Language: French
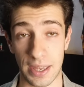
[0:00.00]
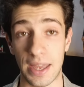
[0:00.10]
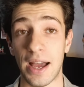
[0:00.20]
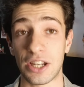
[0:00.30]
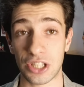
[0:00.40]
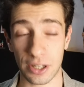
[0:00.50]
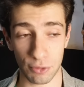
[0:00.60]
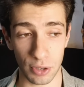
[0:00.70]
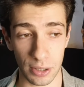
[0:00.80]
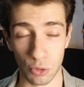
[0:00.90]
Et à chaque
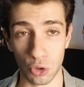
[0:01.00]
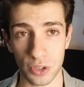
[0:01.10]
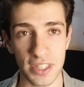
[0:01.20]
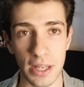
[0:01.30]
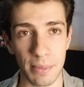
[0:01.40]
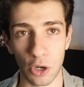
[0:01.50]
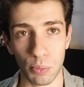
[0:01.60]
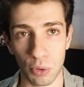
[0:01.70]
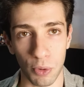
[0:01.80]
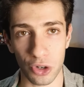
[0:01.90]
fois, le cinéma le
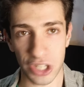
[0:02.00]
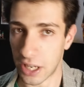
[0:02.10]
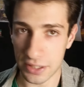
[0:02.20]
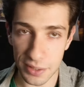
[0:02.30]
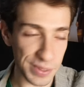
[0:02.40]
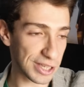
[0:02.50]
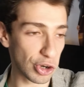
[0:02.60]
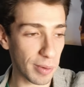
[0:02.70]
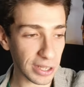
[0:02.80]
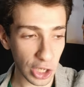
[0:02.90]
plus proche est à 10 000
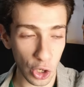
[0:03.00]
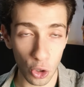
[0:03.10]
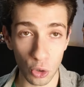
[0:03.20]
km.